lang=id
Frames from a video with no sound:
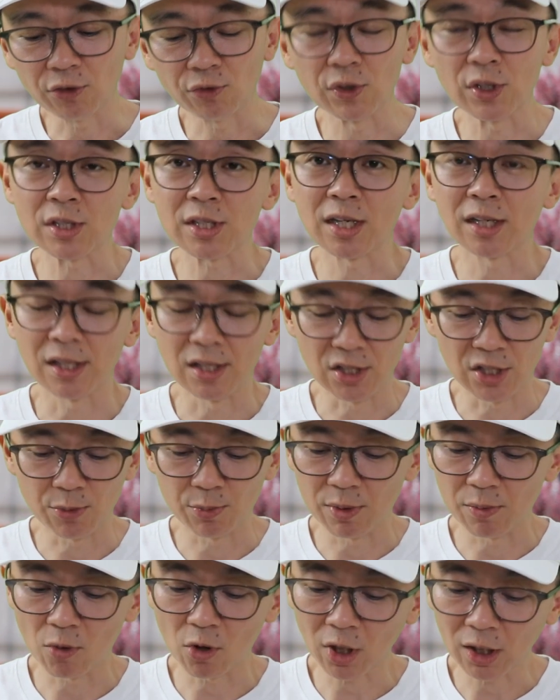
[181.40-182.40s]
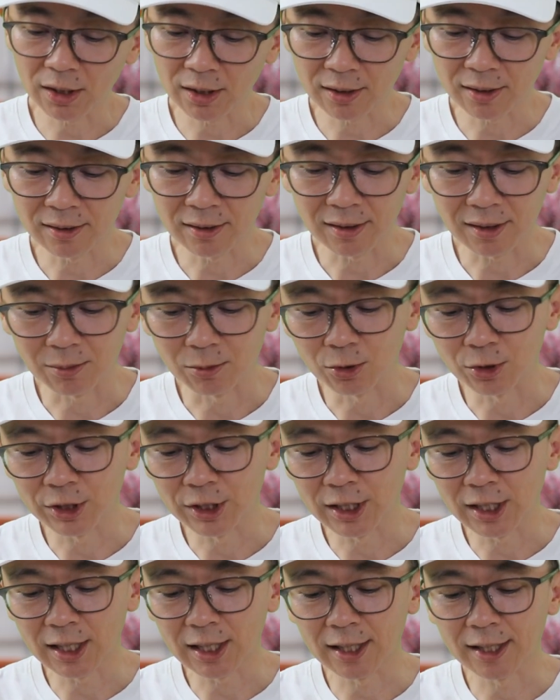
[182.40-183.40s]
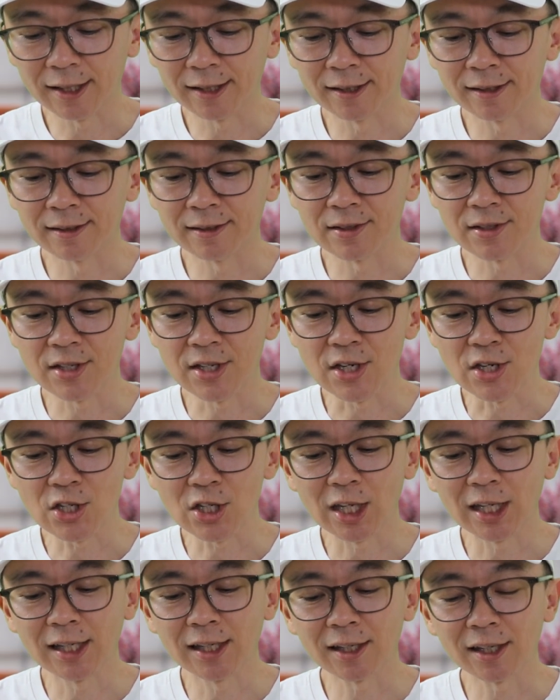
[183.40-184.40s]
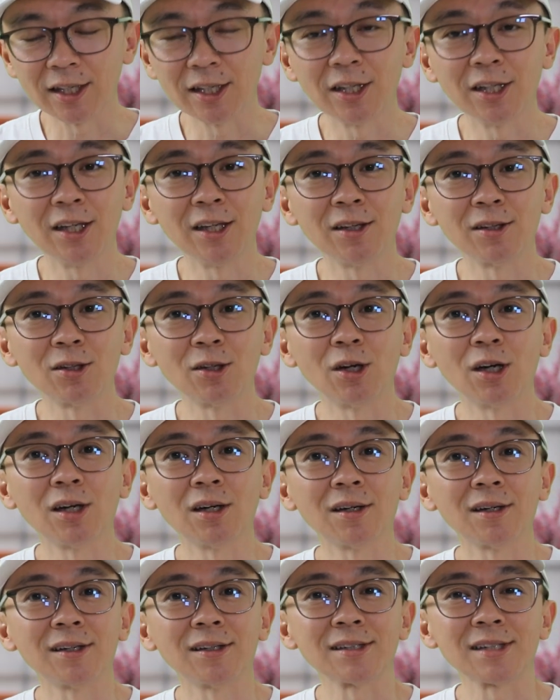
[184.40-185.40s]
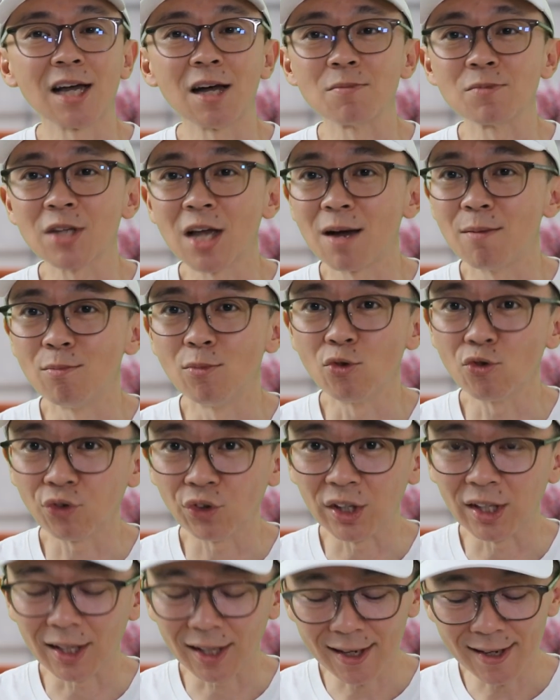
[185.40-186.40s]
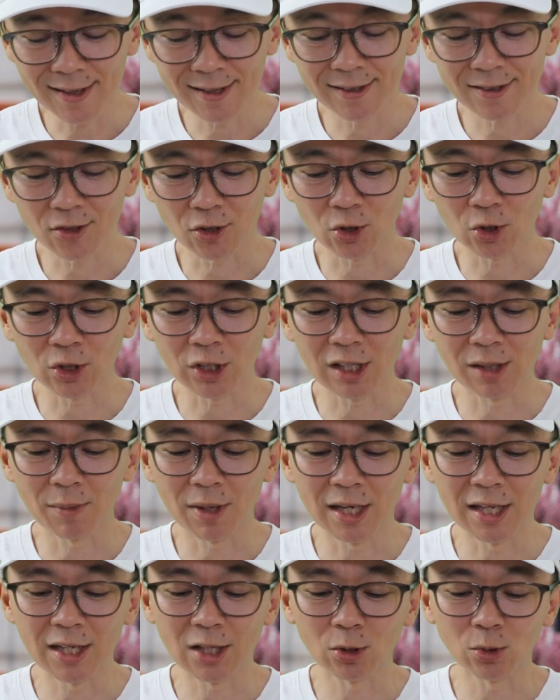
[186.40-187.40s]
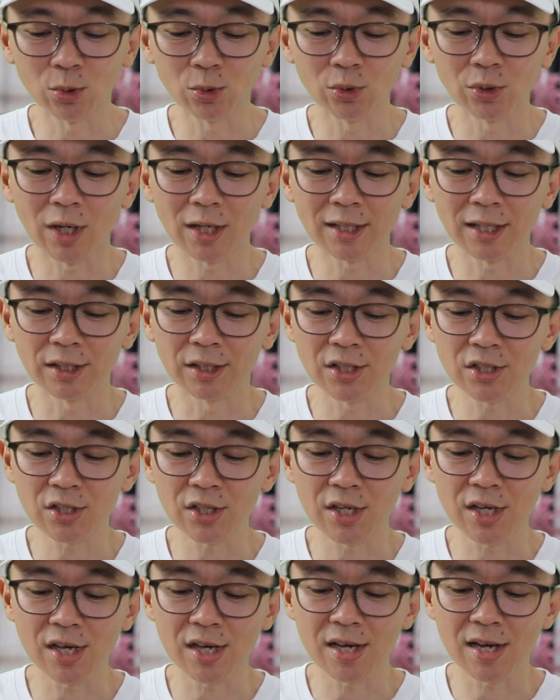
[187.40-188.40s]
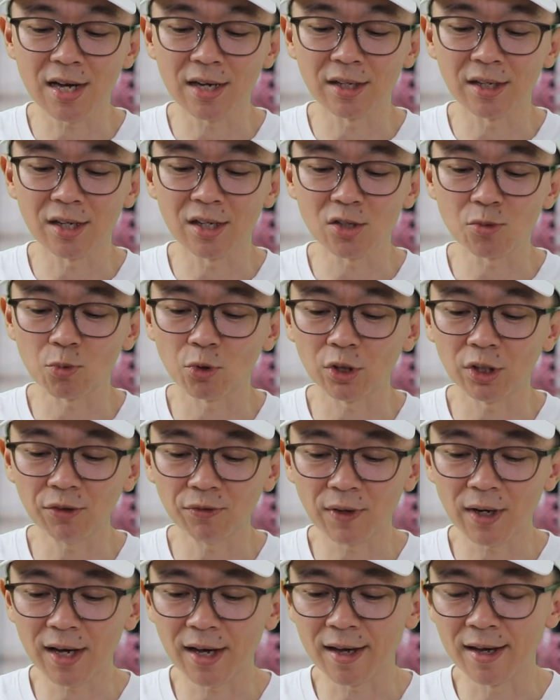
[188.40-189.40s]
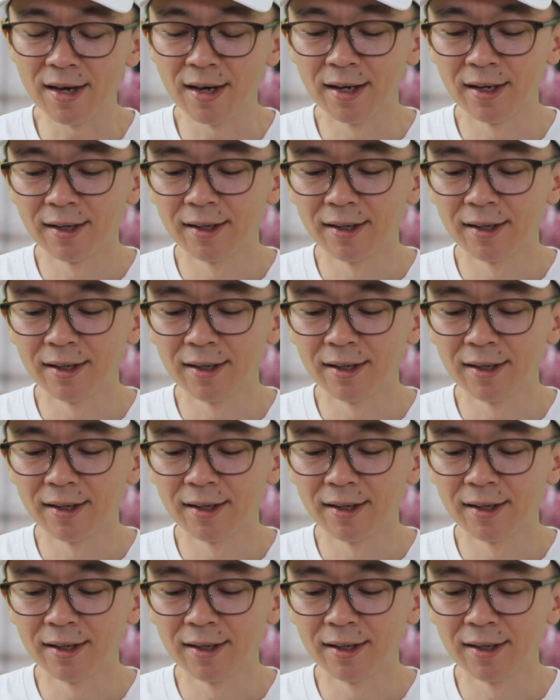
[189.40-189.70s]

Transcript: ini Visa dan JP Morgan, kemudian Scene Stealer ini eh, saham-saham uh, saham -saham movie ya. Contoh dalam hal ini tuh ada Disney, ada Spotify,